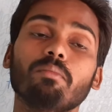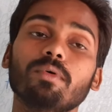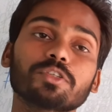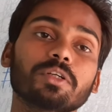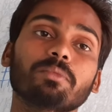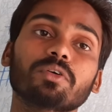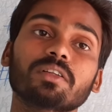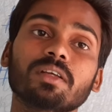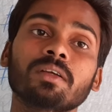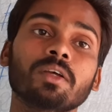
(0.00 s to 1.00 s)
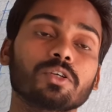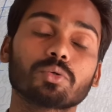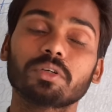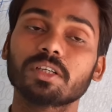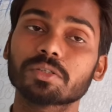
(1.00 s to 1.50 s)
मोस्ट इंपॉर्टेंट थी
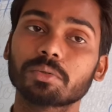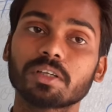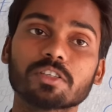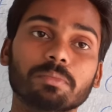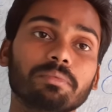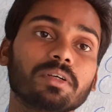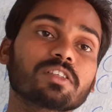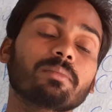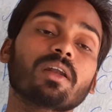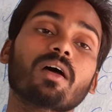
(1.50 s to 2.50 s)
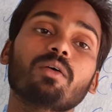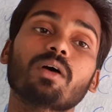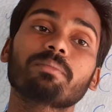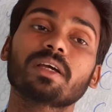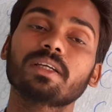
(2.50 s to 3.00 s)
सो डियर स्टूडेंट्स मैं फिर से मिल रहा हूँ
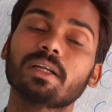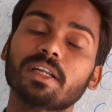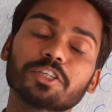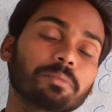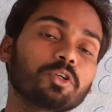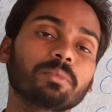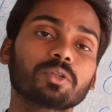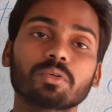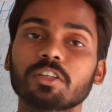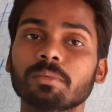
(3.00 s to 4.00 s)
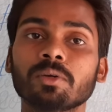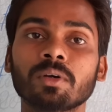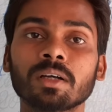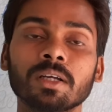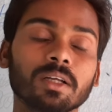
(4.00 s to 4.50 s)
आपके लिए नेक्स्ट वीडियो में तुरंत
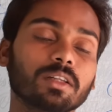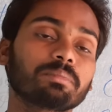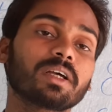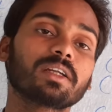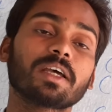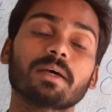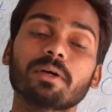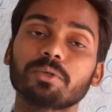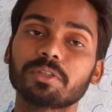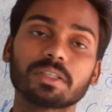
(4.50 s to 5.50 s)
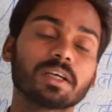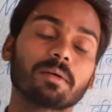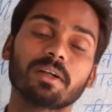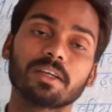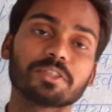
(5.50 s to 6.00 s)
मिलूंगा तब तक के लिए हैव अ गुड डे
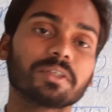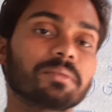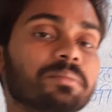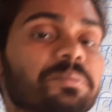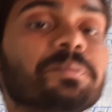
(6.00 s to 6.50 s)
हैव अ नाइस डे